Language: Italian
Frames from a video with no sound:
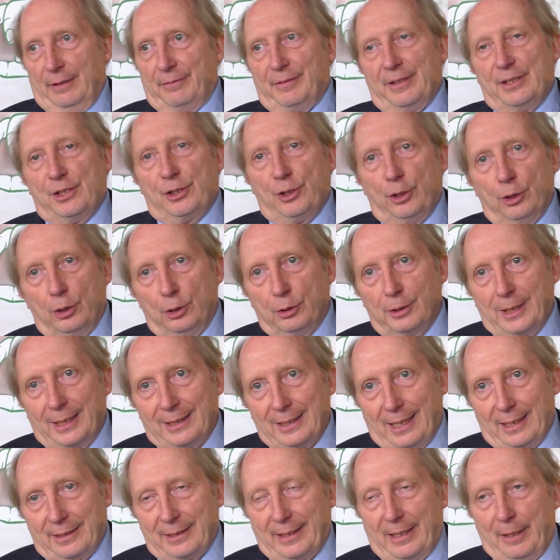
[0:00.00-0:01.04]
visione
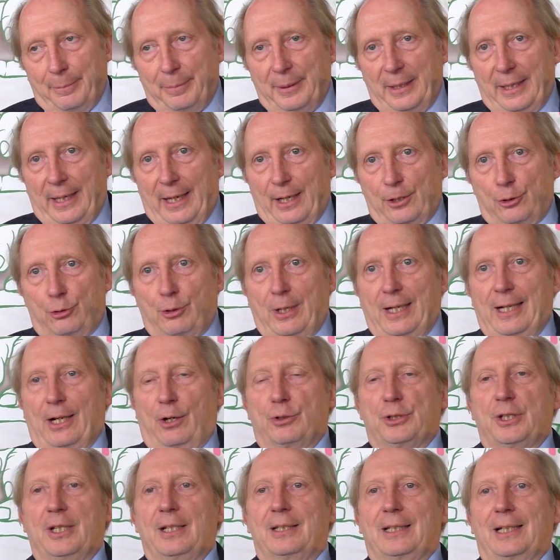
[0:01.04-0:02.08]
della terapia, cioè la
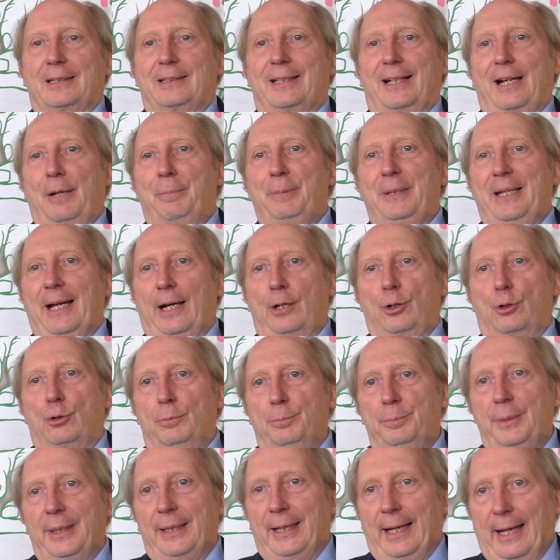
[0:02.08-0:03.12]
cosiddetta terapia
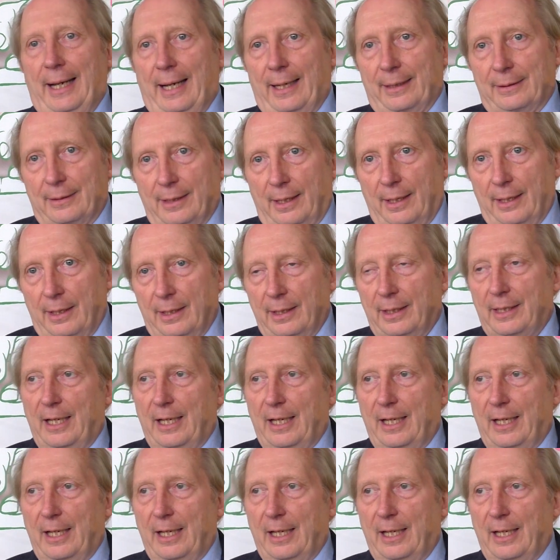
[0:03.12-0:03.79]
combinata,